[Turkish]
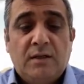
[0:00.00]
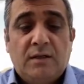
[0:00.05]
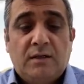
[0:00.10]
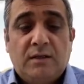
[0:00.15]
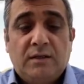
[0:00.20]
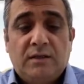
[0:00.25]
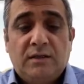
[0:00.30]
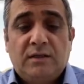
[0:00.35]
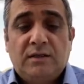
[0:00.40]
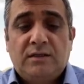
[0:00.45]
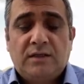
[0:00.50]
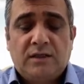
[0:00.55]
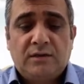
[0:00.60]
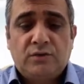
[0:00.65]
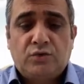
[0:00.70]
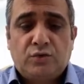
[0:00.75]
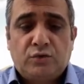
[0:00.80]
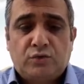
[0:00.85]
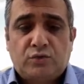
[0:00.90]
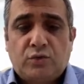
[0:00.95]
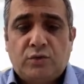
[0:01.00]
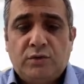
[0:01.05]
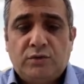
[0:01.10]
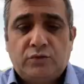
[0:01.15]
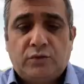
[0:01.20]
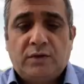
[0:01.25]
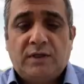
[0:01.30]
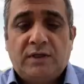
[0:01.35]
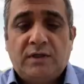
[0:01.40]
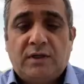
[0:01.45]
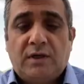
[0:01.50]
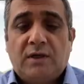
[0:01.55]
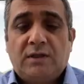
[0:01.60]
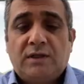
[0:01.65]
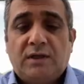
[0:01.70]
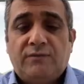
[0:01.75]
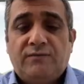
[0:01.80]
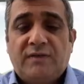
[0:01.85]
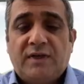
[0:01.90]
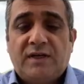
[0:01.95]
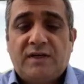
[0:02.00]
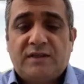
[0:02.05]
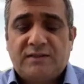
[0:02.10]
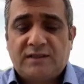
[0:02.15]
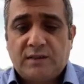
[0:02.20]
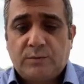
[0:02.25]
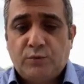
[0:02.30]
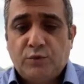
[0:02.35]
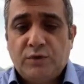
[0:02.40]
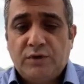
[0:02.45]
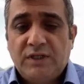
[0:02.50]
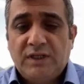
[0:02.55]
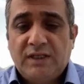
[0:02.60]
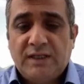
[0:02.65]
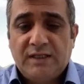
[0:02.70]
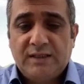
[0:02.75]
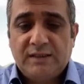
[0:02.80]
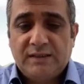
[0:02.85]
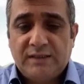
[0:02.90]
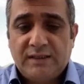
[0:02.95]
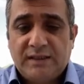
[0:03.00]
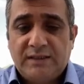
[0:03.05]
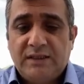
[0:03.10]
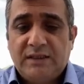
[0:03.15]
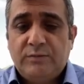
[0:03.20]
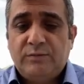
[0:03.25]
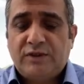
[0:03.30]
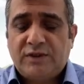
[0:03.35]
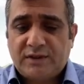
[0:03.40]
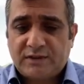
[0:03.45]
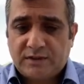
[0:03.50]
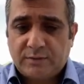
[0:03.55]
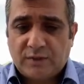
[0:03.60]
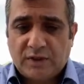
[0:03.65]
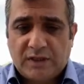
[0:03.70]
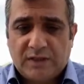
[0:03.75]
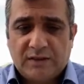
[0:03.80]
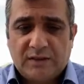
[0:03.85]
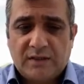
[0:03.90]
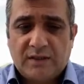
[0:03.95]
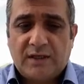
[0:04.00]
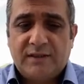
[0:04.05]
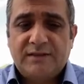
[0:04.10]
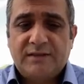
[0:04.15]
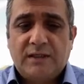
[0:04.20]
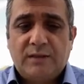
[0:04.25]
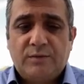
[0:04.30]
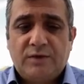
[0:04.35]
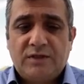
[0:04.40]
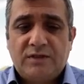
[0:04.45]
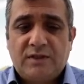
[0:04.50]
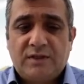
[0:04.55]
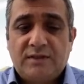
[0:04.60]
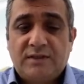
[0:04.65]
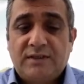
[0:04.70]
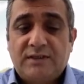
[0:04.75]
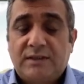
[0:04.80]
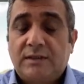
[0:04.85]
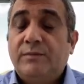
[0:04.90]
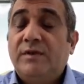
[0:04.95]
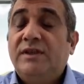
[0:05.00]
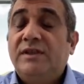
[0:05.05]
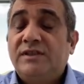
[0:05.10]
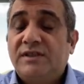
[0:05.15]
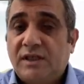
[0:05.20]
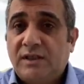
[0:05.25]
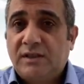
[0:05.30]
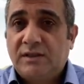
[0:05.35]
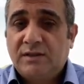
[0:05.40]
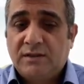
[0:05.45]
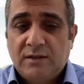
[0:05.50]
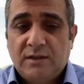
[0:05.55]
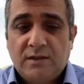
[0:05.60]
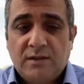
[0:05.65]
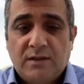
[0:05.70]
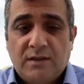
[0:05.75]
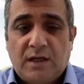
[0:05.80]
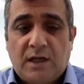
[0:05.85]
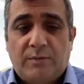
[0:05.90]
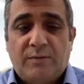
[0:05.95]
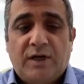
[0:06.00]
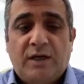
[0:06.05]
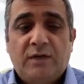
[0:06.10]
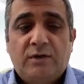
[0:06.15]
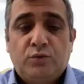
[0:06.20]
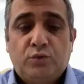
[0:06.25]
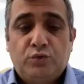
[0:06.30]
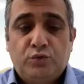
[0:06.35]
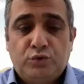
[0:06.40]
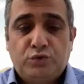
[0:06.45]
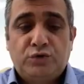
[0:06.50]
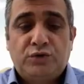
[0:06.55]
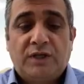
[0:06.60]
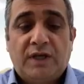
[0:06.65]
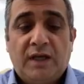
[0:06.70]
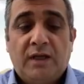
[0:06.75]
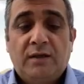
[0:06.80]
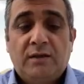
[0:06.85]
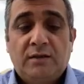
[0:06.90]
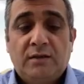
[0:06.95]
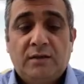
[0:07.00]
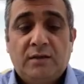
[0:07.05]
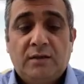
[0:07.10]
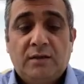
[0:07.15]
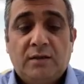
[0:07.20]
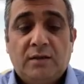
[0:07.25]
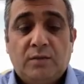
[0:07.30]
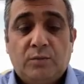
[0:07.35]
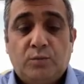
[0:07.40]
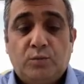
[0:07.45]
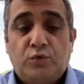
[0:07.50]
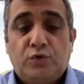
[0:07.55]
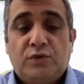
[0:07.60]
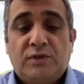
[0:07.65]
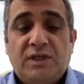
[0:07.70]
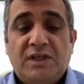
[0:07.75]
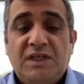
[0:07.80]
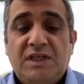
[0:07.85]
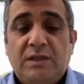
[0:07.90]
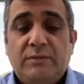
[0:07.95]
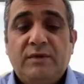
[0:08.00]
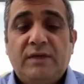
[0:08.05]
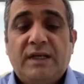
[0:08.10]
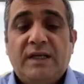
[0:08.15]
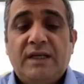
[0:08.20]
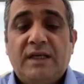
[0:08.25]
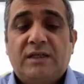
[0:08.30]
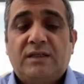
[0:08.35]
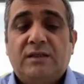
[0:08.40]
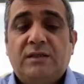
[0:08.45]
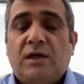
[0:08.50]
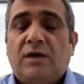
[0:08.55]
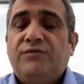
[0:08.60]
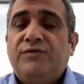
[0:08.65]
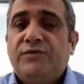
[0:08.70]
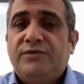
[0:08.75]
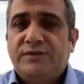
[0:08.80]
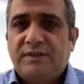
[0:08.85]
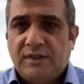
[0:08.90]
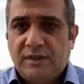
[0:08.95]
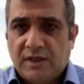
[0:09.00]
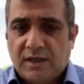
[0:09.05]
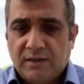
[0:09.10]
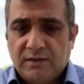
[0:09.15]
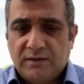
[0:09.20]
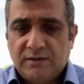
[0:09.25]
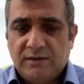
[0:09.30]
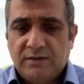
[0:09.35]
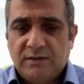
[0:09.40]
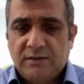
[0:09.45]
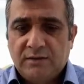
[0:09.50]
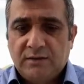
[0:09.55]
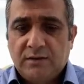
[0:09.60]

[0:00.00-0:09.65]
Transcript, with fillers: e, kendi kontrolünde olan Ağdam ve Gazak bölgelerinde 20 Kasım'a kadar Azerbaycan'a teslim edecek. Ama Rusya burada 2000'e yakın hafif silahlı